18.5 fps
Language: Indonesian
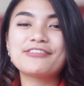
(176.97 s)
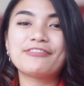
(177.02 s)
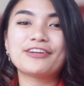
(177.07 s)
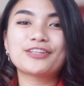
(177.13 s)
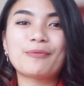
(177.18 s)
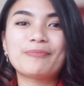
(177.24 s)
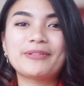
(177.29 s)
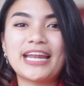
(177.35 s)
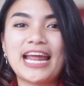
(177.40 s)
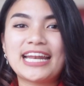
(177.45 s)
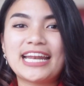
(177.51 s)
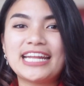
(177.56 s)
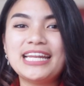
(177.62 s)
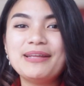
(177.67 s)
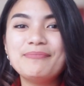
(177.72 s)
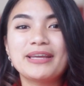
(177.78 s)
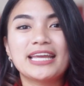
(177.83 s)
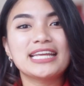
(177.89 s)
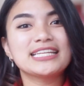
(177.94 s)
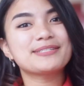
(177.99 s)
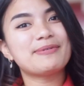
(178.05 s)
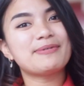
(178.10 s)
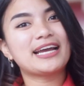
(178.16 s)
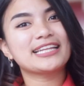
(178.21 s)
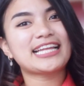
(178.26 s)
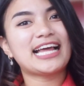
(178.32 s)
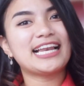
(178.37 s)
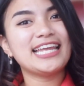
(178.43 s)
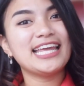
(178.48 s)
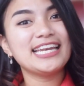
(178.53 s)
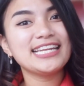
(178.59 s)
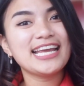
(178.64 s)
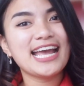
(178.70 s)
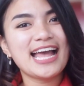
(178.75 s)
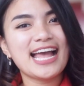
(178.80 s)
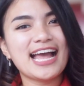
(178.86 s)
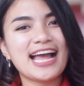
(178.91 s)
Viva Top hari ini bikin semangat kalian
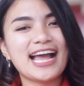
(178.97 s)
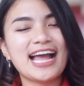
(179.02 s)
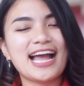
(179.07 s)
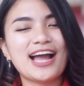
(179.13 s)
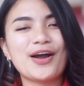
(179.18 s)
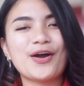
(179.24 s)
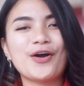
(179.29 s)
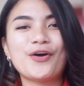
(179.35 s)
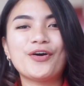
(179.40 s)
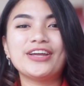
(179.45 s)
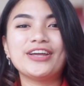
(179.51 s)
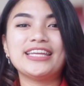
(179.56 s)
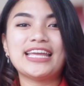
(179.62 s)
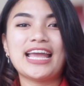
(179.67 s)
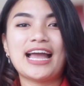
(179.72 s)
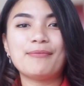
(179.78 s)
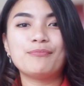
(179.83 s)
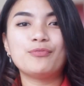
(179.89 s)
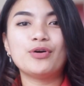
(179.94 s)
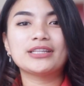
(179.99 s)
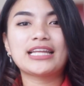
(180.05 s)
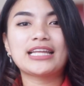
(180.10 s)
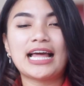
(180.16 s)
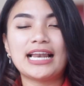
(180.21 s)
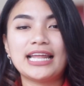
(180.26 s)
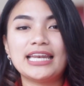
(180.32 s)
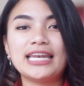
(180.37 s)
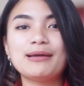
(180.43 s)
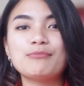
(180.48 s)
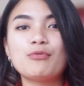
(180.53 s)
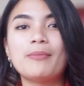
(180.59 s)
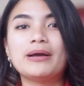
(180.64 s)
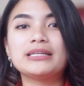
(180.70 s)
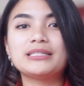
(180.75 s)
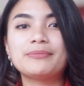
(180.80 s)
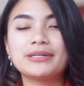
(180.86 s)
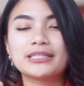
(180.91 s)
gak? Oh iya, buat kalian yang mau
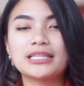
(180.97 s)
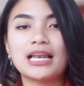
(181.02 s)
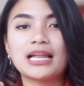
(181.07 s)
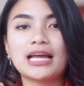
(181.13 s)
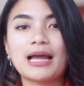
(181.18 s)
baca berita